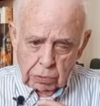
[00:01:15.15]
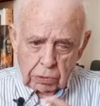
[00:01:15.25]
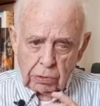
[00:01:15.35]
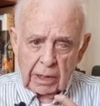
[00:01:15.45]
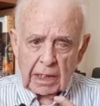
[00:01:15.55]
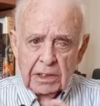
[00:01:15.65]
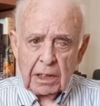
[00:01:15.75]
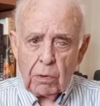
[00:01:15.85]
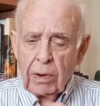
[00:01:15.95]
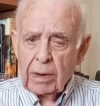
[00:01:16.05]
yo creo que
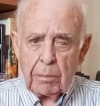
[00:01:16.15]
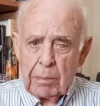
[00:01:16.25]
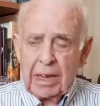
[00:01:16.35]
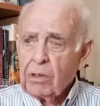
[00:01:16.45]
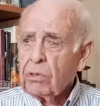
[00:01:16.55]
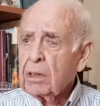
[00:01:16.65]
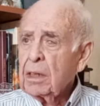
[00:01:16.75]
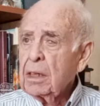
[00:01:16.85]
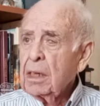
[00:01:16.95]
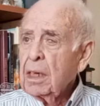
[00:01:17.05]
casi igual,
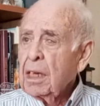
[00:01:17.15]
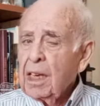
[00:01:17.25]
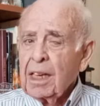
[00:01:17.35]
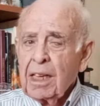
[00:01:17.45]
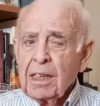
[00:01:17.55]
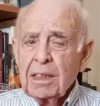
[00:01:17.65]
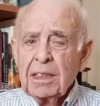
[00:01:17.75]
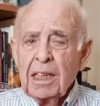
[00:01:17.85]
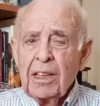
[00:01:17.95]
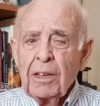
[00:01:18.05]
menos, es
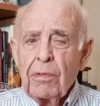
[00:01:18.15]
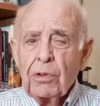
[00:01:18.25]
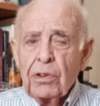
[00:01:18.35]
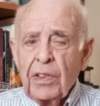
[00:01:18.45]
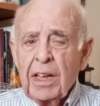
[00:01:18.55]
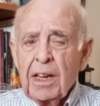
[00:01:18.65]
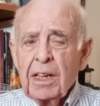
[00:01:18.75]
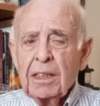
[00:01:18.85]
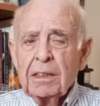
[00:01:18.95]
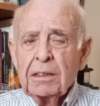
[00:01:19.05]
que se
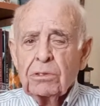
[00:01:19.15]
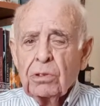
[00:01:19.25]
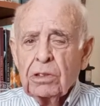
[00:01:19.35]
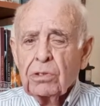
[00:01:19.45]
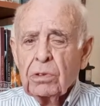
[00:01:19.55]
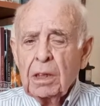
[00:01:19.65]
desbordaran mm, todos